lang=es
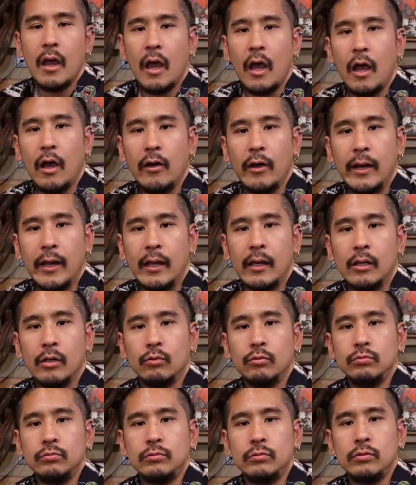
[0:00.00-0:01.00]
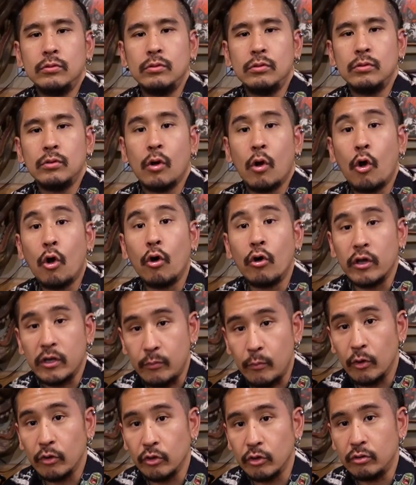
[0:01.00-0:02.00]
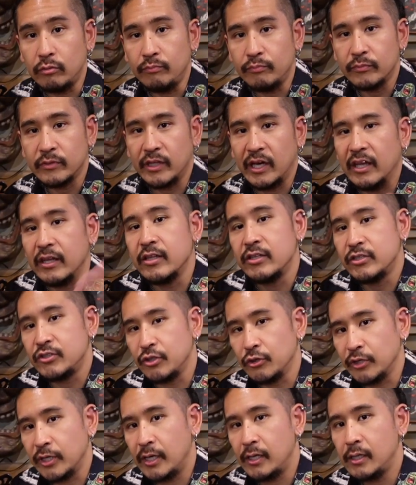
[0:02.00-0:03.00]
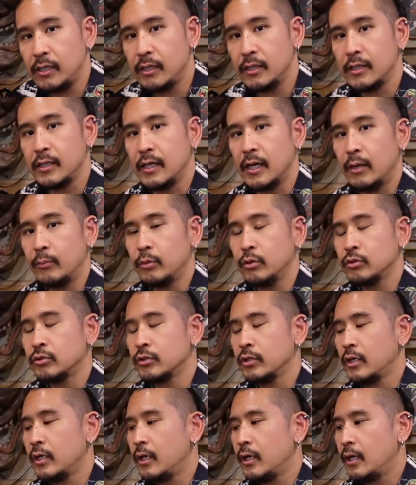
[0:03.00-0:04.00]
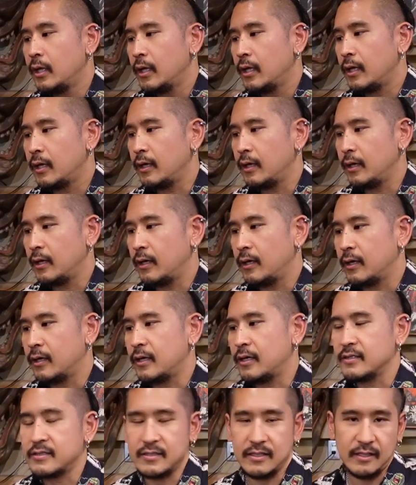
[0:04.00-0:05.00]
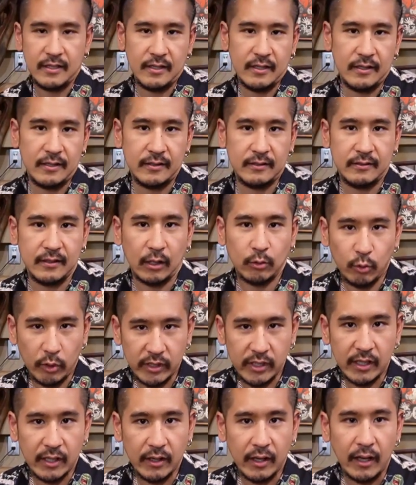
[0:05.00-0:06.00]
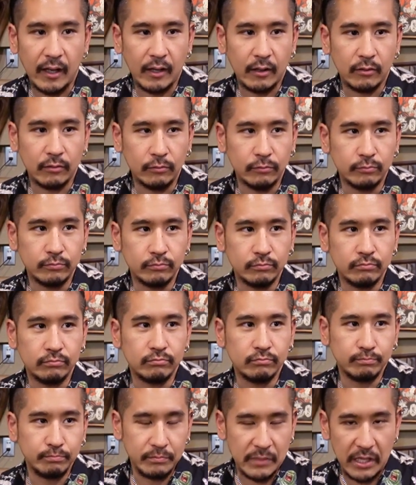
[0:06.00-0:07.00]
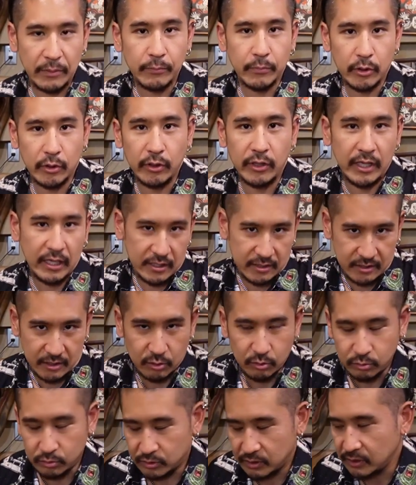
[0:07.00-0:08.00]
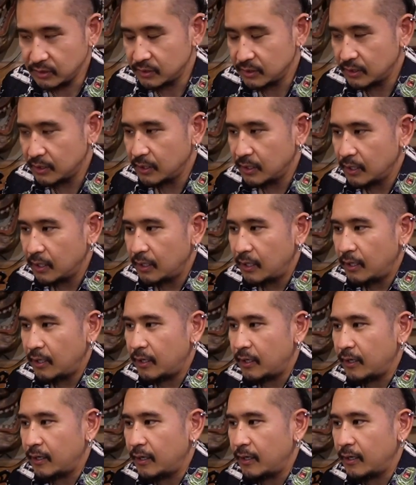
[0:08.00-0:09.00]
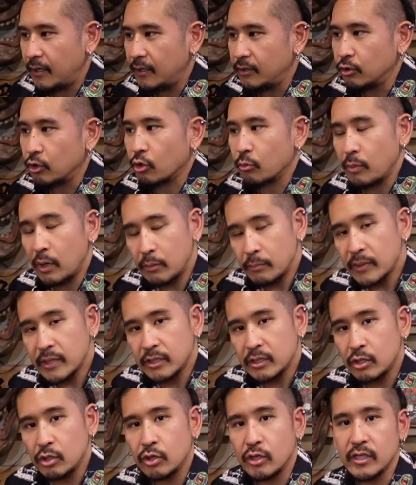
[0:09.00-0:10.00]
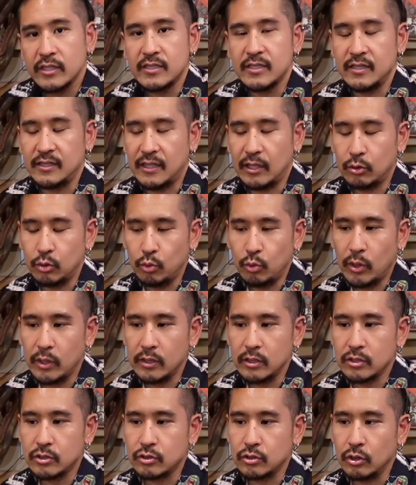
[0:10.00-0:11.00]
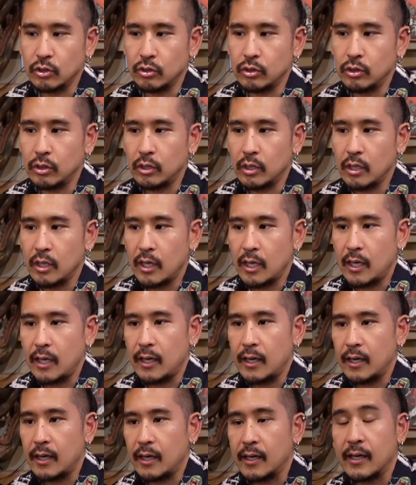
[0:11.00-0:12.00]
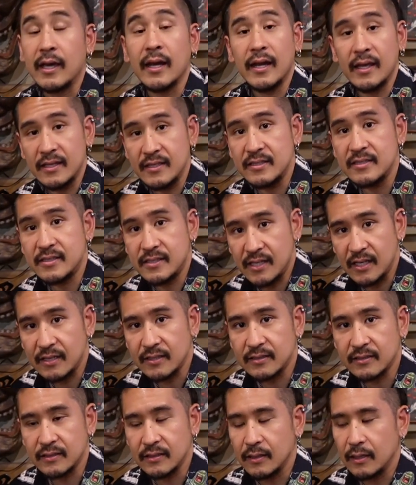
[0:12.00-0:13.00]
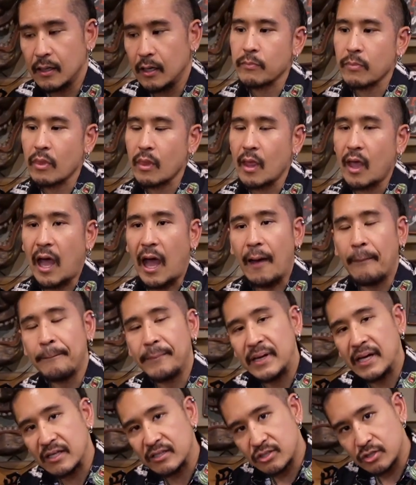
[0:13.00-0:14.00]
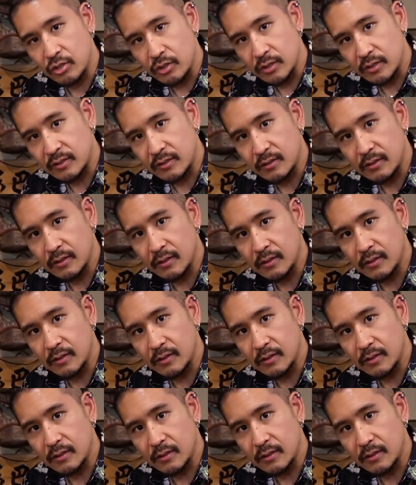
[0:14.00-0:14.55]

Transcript: Ahora, un jorimono tradicional, digamos, eh, que se tatuaría un miembro de la Yakuza, normalmente lo que se tatúan son creencias, aspiraciones